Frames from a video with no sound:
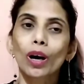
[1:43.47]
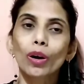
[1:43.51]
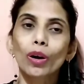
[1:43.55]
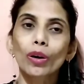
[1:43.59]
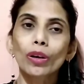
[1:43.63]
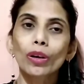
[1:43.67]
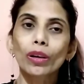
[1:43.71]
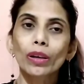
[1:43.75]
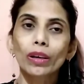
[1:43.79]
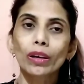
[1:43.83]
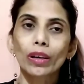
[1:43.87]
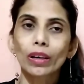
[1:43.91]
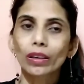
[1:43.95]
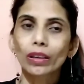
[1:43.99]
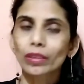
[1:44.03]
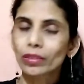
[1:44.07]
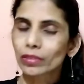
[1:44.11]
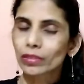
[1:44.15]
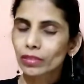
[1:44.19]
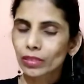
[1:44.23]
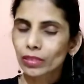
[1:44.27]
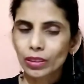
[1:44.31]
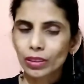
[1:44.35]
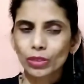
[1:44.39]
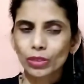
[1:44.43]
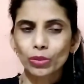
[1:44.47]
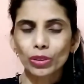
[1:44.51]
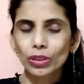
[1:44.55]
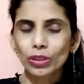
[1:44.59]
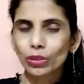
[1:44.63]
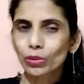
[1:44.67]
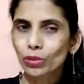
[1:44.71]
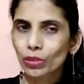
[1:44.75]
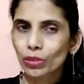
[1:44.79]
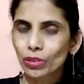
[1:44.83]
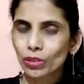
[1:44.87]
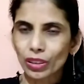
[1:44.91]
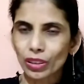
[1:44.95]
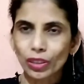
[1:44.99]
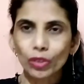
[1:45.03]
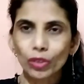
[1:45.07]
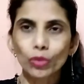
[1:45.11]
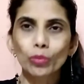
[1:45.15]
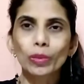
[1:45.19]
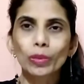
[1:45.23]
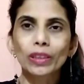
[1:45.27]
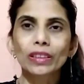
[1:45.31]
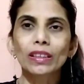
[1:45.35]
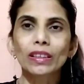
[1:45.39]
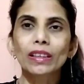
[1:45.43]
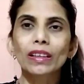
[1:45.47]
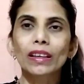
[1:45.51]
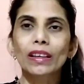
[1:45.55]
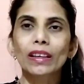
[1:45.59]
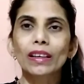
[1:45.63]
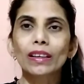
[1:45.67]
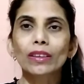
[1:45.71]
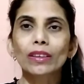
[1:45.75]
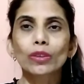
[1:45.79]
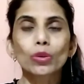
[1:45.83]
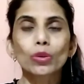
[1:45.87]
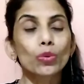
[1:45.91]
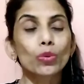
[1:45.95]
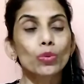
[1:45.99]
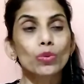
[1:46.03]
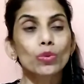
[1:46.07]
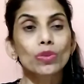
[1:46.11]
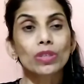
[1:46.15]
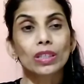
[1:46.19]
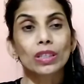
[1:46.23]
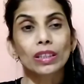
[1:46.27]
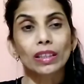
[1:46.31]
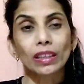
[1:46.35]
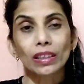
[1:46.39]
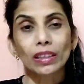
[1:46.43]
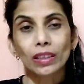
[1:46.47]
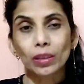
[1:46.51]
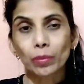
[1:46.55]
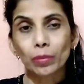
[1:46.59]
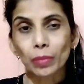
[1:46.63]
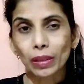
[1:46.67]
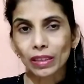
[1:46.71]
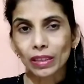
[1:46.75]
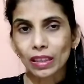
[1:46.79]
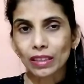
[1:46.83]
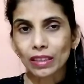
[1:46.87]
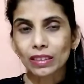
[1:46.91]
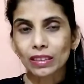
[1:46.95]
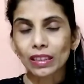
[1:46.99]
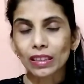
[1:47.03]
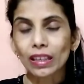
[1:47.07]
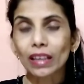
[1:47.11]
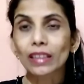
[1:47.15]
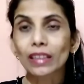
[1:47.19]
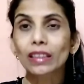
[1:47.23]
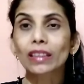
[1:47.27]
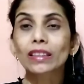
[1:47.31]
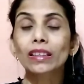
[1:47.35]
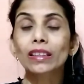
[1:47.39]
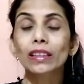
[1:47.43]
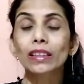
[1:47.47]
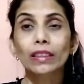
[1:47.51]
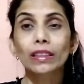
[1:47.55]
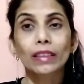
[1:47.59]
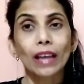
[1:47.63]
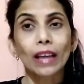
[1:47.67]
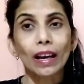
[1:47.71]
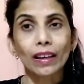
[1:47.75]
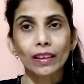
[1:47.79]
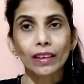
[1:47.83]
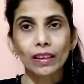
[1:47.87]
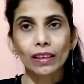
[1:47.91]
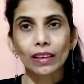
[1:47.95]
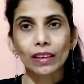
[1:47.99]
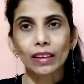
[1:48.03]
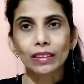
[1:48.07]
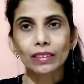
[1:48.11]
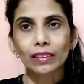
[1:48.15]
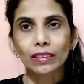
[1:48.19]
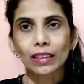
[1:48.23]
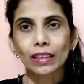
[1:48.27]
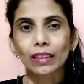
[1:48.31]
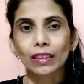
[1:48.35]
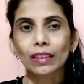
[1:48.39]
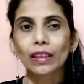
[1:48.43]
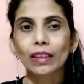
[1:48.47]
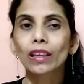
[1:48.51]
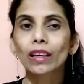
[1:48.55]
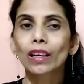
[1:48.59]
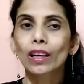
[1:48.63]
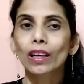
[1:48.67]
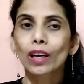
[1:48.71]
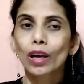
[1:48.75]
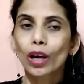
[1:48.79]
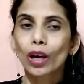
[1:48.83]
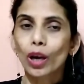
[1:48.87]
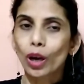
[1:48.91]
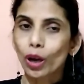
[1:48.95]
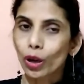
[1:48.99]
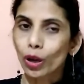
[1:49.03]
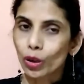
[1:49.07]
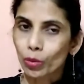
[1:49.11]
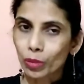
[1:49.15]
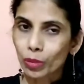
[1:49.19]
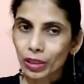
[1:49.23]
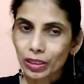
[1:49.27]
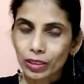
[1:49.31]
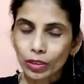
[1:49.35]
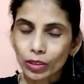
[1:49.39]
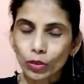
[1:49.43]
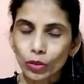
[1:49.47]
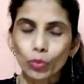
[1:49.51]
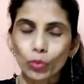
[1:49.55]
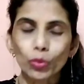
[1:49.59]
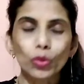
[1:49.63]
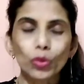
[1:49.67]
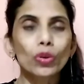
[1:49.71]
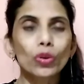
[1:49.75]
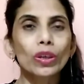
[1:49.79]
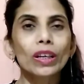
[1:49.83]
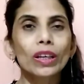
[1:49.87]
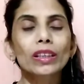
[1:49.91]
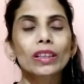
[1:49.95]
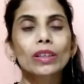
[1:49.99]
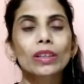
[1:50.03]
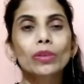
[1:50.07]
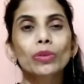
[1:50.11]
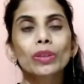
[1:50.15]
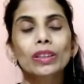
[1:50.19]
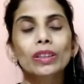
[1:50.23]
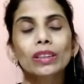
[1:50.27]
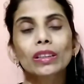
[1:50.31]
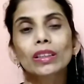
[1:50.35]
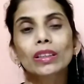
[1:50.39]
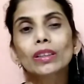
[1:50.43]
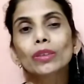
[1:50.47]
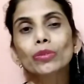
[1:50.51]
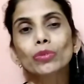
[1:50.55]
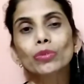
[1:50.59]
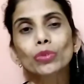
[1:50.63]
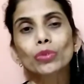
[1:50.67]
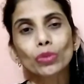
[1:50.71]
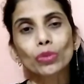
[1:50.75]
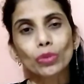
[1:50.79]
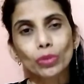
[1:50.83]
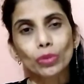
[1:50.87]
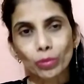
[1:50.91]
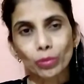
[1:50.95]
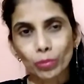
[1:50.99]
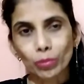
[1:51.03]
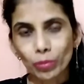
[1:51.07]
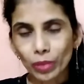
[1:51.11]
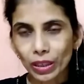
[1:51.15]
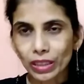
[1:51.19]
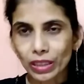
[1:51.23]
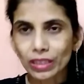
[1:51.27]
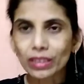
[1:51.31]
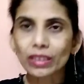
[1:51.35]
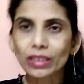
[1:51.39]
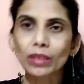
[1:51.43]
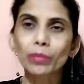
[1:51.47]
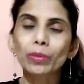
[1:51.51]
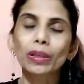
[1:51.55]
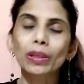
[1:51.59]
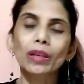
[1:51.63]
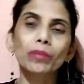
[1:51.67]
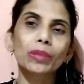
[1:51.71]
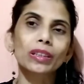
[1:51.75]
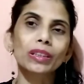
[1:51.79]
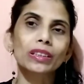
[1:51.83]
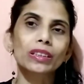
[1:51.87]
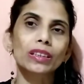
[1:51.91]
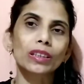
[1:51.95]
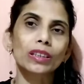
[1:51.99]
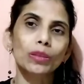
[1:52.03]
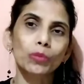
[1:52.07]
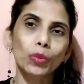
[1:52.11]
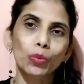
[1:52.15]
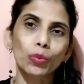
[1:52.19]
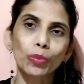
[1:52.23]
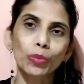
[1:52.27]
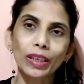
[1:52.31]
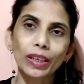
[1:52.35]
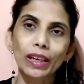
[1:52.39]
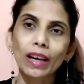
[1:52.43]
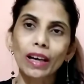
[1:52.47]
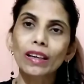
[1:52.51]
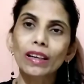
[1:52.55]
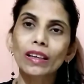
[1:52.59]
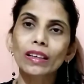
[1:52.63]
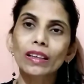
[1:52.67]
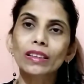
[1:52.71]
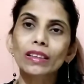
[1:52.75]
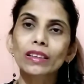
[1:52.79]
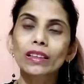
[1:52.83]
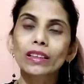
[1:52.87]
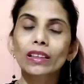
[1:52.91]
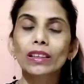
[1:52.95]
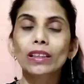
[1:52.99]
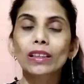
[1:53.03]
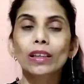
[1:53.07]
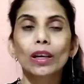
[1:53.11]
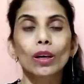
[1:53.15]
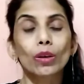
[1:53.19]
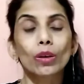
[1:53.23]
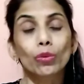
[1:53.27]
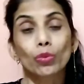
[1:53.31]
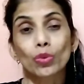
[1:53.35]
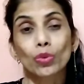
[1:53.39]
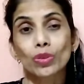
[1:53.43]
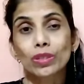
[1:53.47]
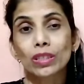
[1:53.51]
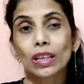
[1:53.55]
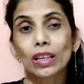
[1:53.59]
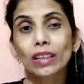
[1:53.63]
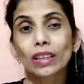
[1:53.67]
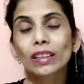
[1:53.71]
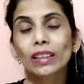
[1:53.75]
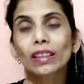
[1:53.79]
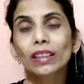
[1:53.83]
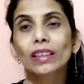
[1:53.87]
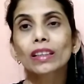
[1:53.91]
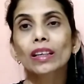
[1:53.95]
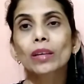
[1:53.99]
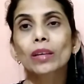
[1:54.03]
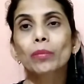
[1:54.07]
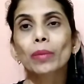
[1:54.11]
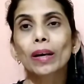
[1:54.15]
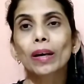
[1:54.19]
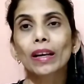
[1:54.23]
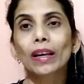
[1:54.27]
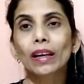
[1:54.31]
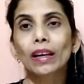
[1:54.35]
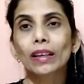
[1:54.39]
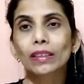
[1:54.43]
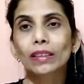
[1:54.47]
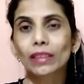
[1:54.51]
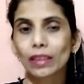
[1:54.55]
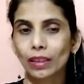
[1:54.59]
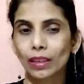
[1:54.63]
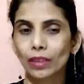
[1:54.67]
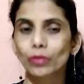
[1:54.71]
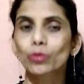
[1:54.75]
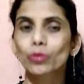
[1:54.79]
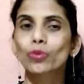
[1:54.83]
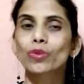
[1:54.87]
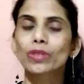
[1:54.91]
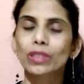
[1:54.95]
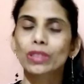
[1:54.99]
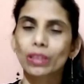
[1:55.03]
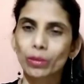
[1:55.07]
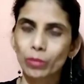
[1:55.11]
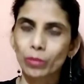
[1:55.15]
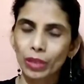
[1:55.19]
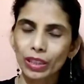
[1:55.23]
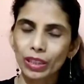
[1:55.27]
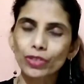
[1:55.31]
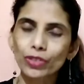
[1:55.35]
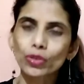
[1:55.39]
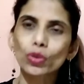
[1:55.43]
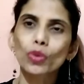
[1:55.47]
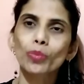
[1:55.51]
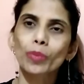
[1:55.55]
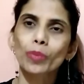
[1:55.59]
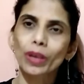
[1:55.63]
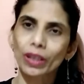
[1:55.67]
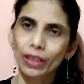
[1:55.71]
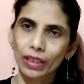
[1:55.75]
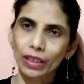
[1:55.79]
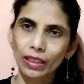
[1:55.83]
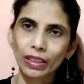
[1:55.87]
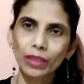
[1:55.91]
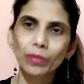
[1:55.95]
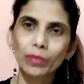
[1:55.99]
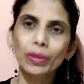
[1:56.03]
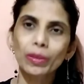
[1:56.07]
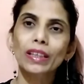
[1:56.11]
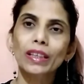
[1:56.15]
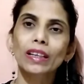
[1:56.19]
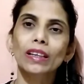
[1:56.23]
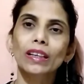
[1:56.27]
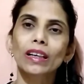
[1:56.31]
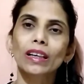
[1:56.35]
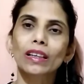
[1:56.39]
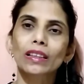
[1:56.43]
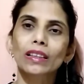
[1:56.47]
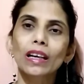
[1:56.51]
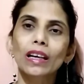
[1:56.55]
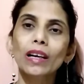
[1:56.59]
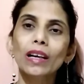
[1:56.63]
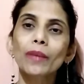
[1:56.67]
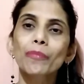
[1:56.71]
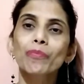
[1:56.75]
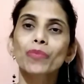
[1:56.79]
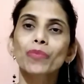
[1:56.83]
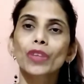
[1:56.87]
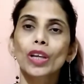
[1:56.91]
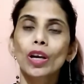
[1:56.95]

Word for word: और क्योंकि वो न्यू मदर है तो उसे नहीं पता चल रहा था कि क्या करना चाहिए और बच्चे को भूख लगी हुई थी वो ब्रेस्ट अपना बच्चे के मुंह में डाल रही थी और वो शक नहीं कर पा रहा था उसने ब्रेस्ट को पकड़ के भी रखा था